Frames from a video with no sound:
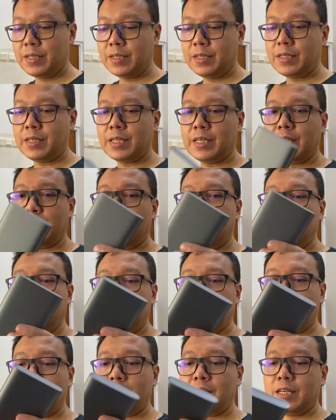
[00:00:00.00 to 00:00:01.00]
Nah, ini
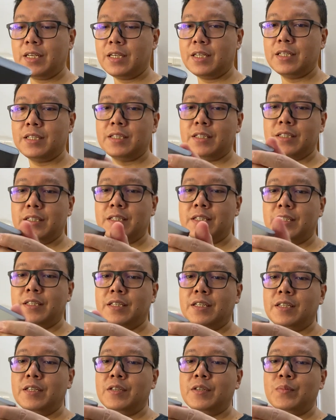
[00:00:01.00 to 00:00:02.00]
adalah
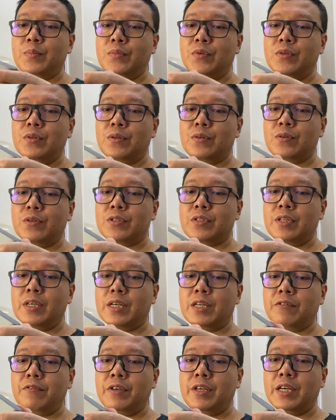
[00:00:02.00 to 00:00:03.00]
bungkus
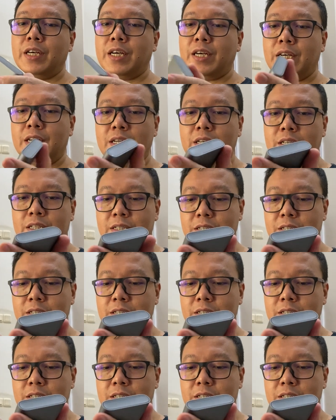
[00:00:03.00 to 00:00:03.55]
dari wiha.